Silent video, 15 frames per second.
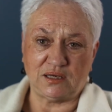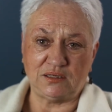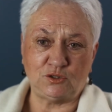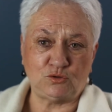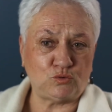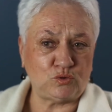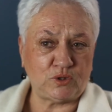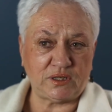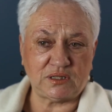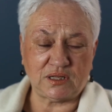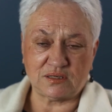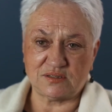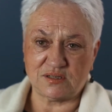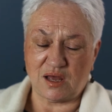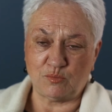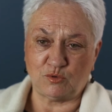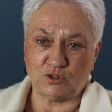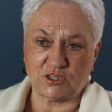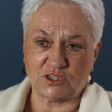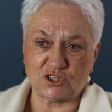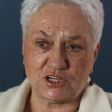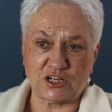I tutaj tak samo.
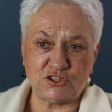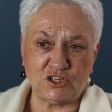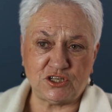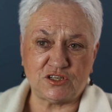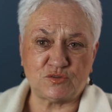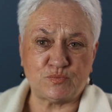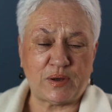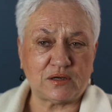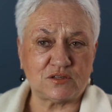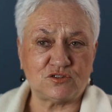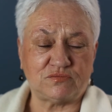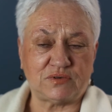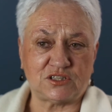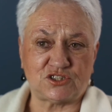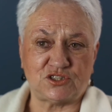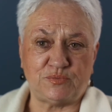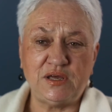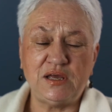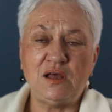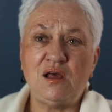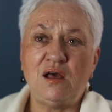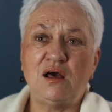Także nadzieja jest bardzo ważnym
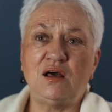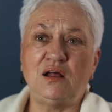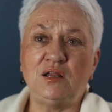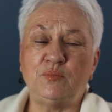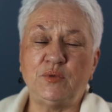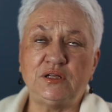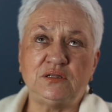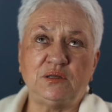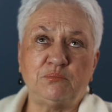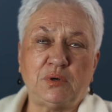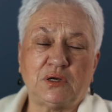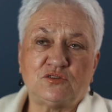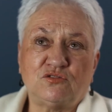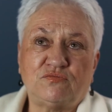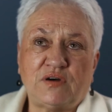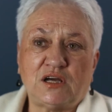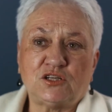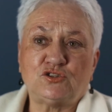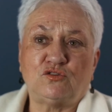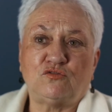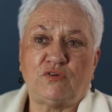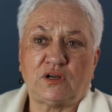elementem, bardzo
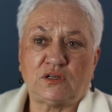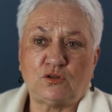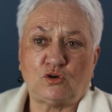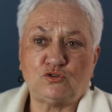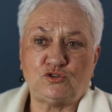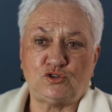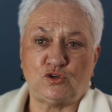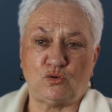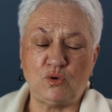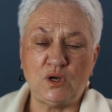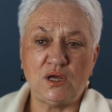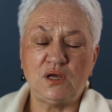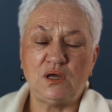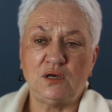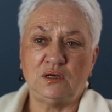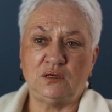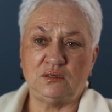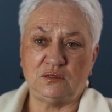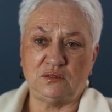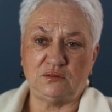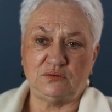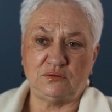ważną wartością e,
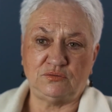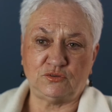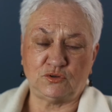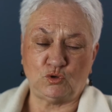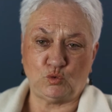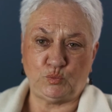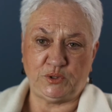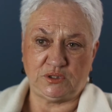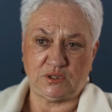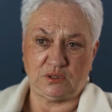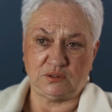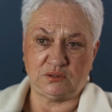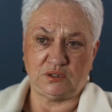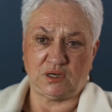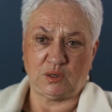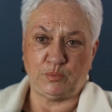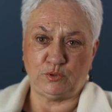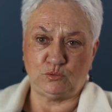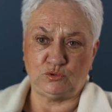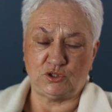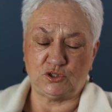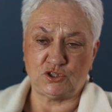w grupie
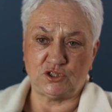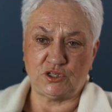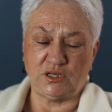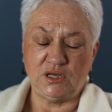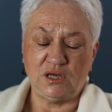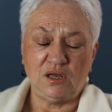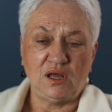terapeutycznej.